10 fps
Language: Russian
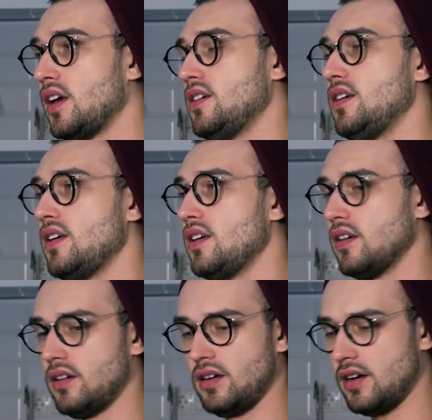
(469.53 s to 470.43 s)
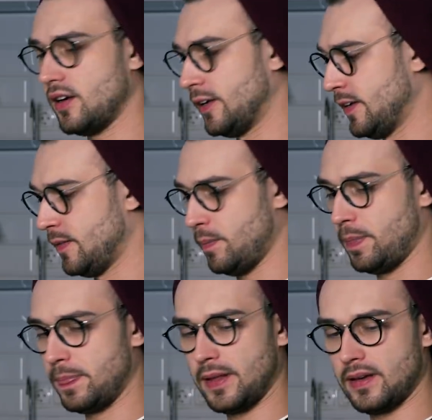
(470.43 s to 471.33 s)
И э,
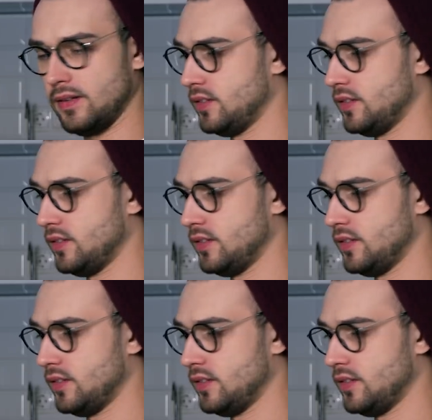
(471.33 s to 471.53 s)
м,